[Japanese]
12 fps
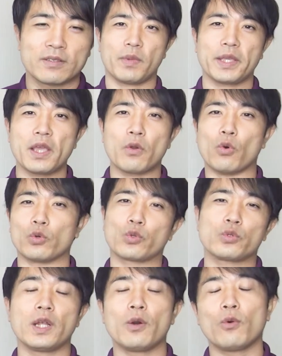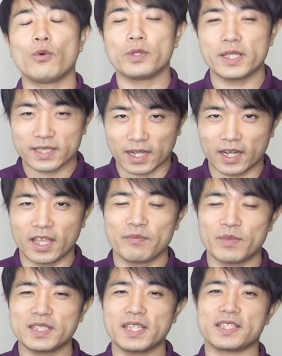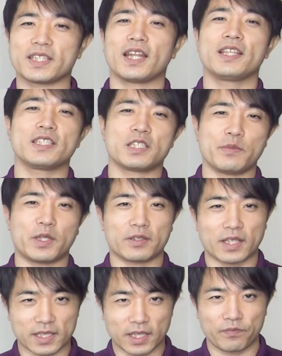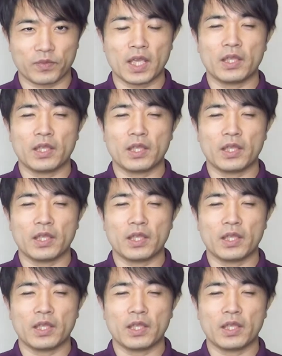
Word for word: まあ、結構お得な方法ですからね、まあ、ぜひチャレンジしてみてください。